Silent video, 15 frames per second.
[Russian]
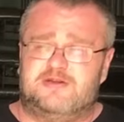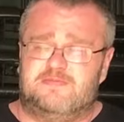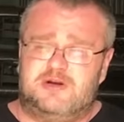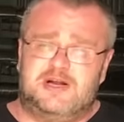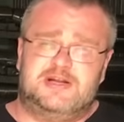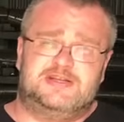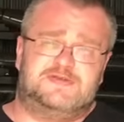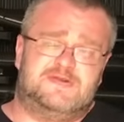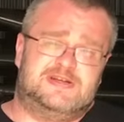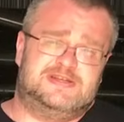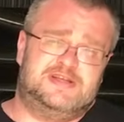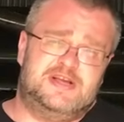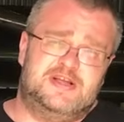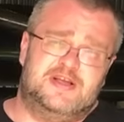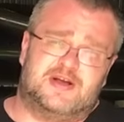брали с вас
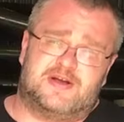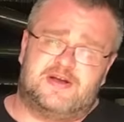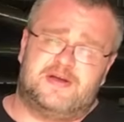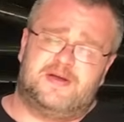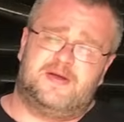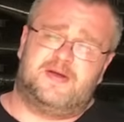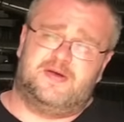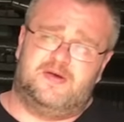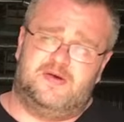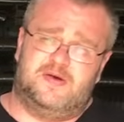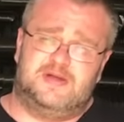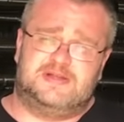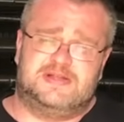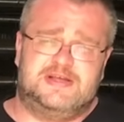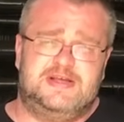денег
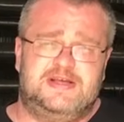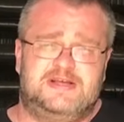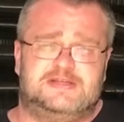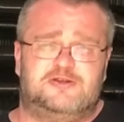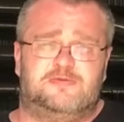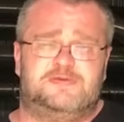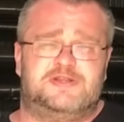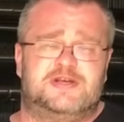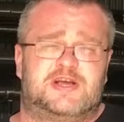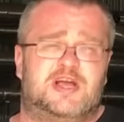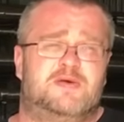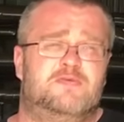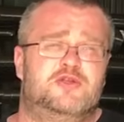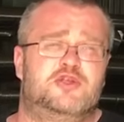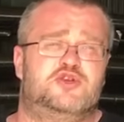вот, и, собственно, как
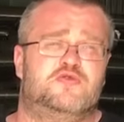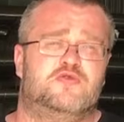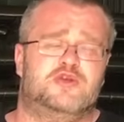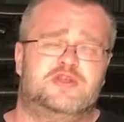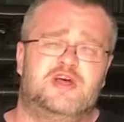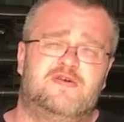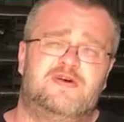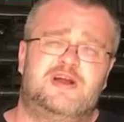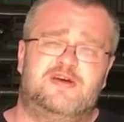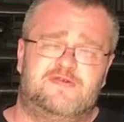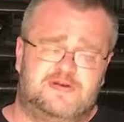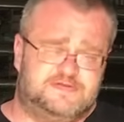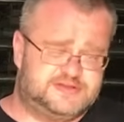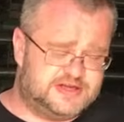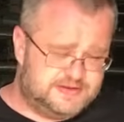бы ничего не давали
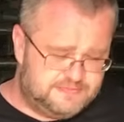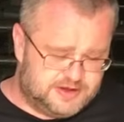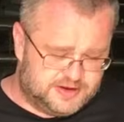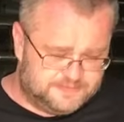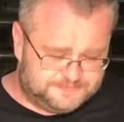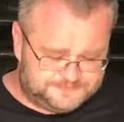вам взамен.